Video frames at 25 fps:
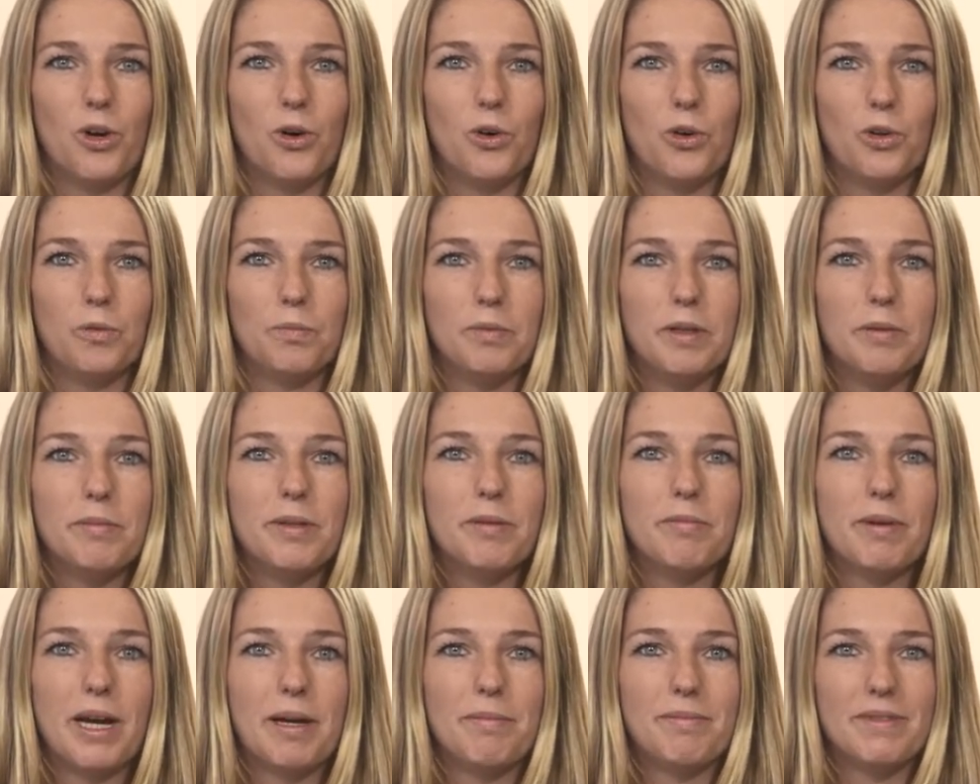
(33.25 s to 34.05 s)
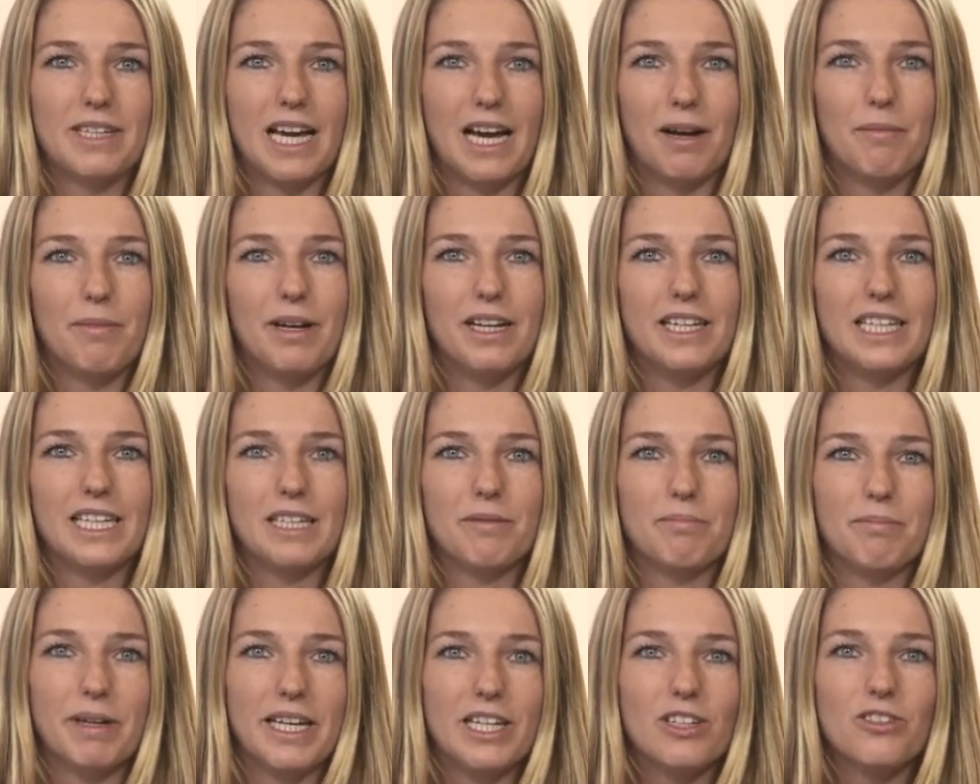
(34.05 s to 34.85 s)
und bin mit meinem
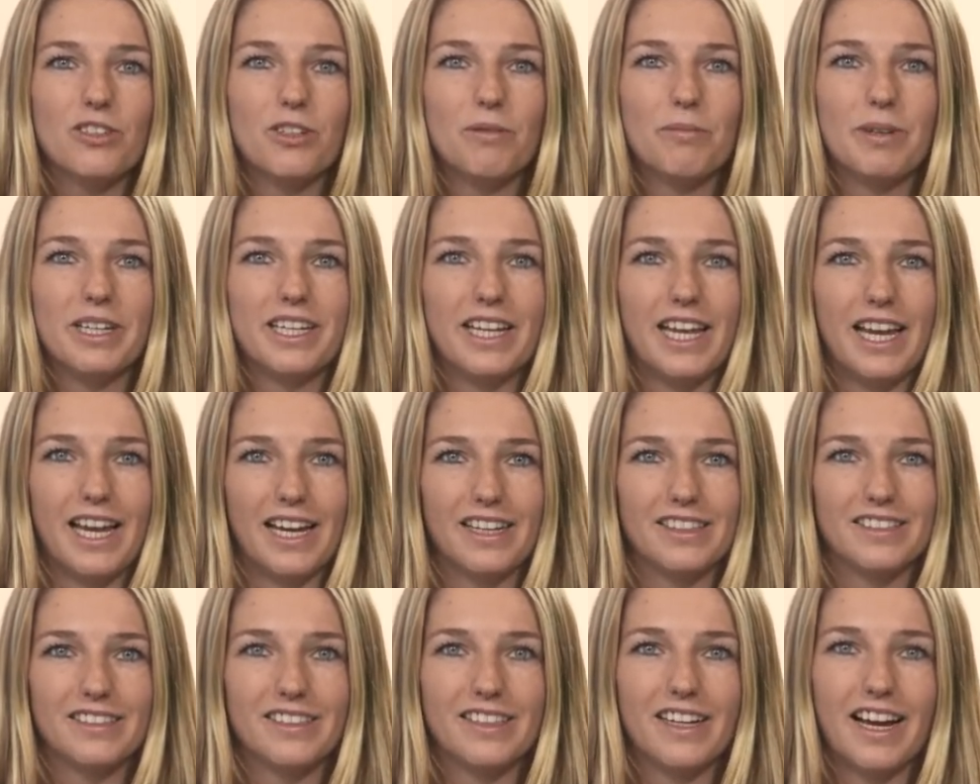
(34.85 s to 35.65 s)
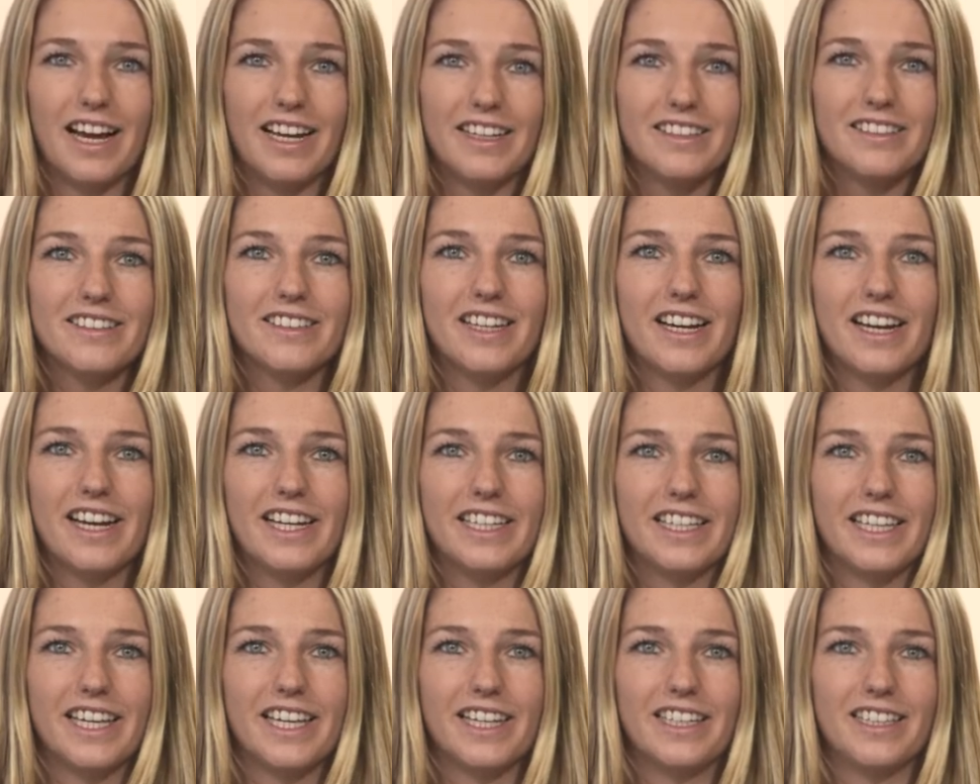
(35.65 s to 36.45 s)
damaligen Mentor meine erste Reise nach
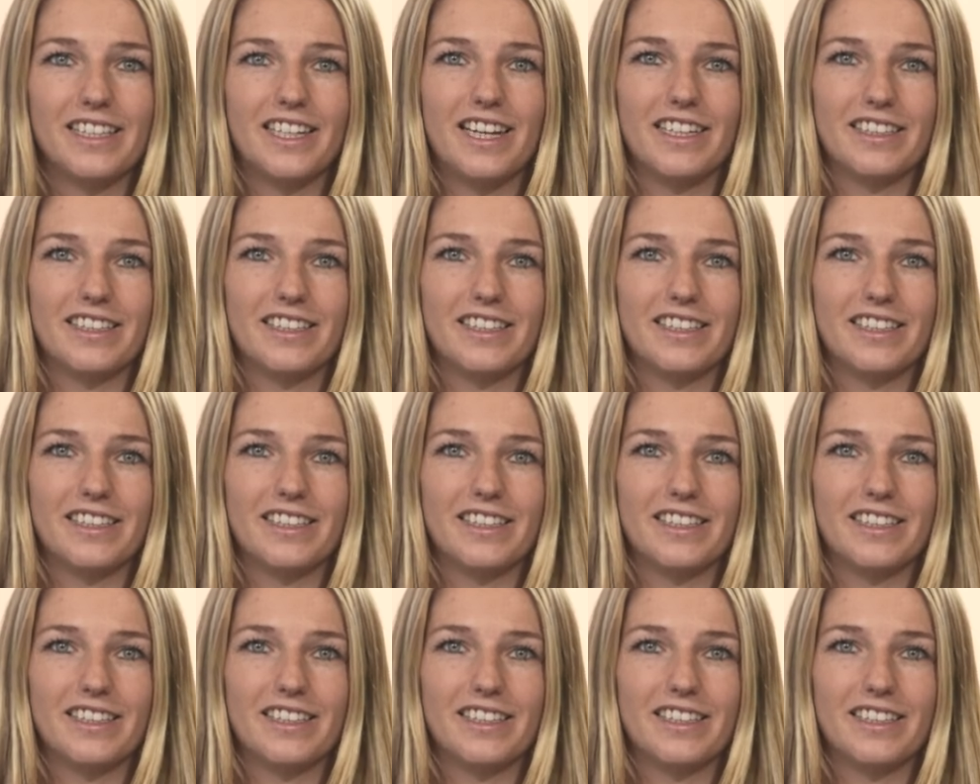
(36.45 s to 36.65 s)
Algerien